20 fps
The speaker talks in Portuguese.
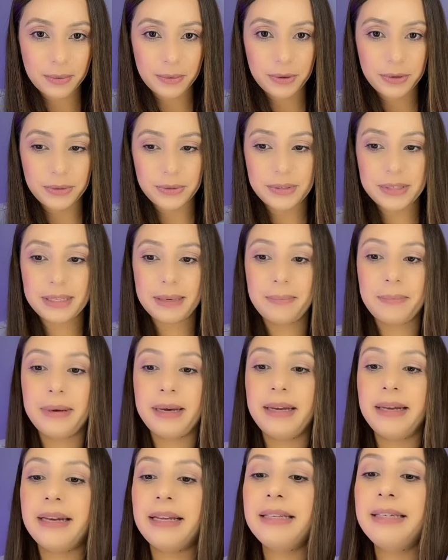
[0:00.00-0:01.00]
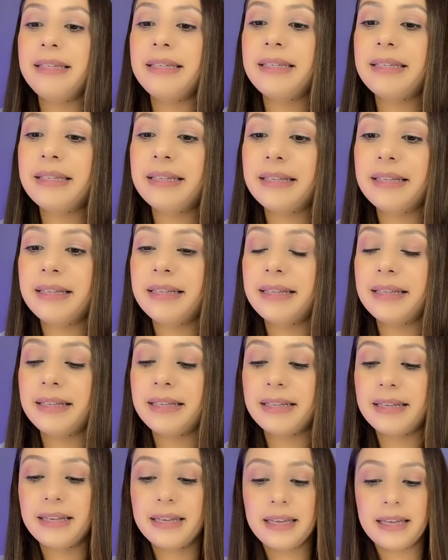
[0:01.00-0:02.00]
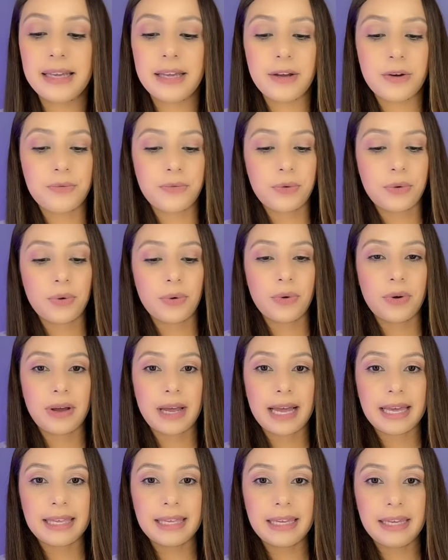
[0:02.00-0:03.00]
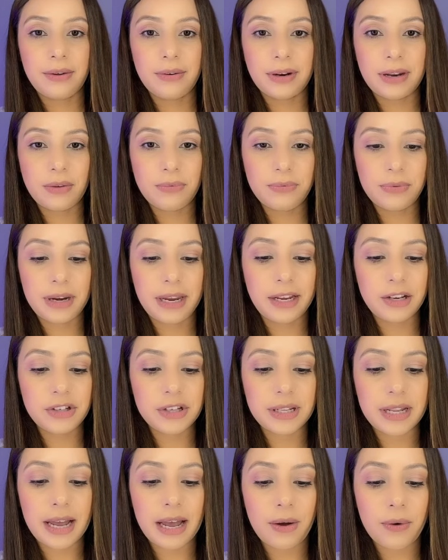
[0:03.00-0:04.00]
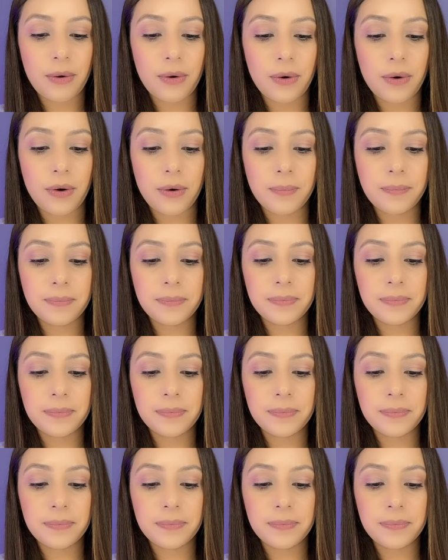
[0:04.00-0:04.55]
oito semanas. Vou colocar aqui ó na frente, tá? Ó,